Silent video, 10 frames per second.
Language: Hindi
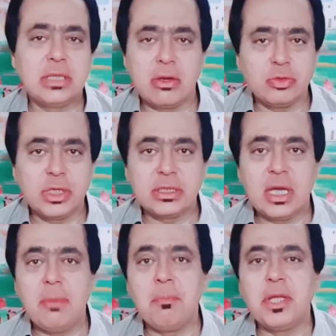यख हो
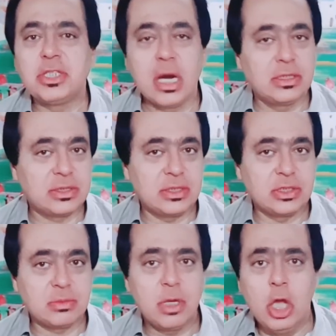जाता है बेजान सा
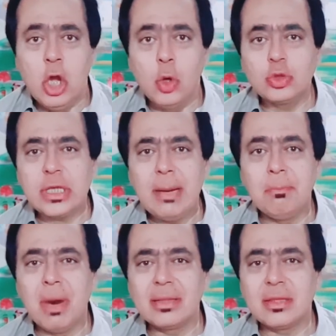जिसम उसका
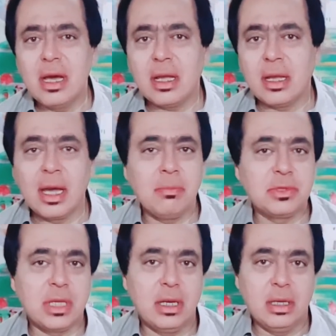माथा गर्म
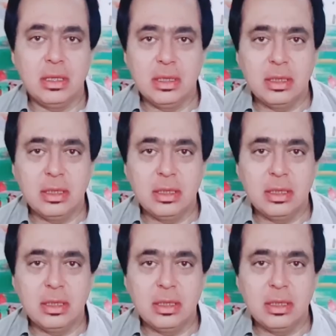था